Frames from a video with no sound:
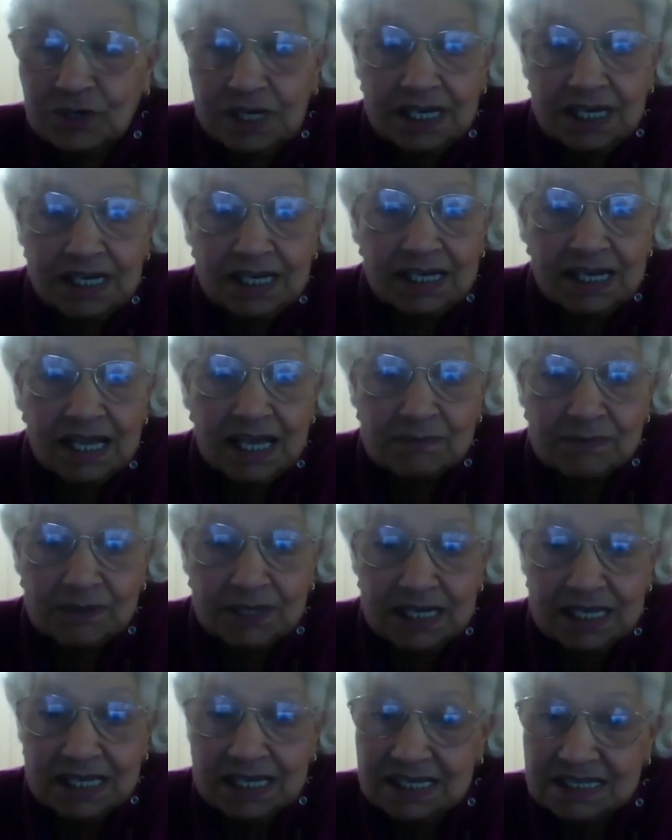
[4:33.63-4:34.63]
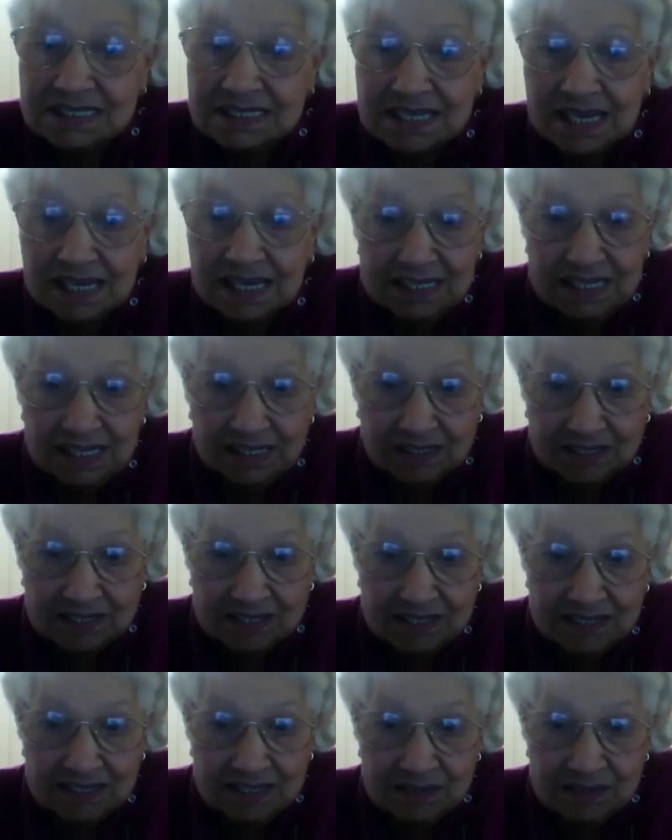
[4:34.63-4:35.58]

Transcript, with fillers: لنا ابديه سعيده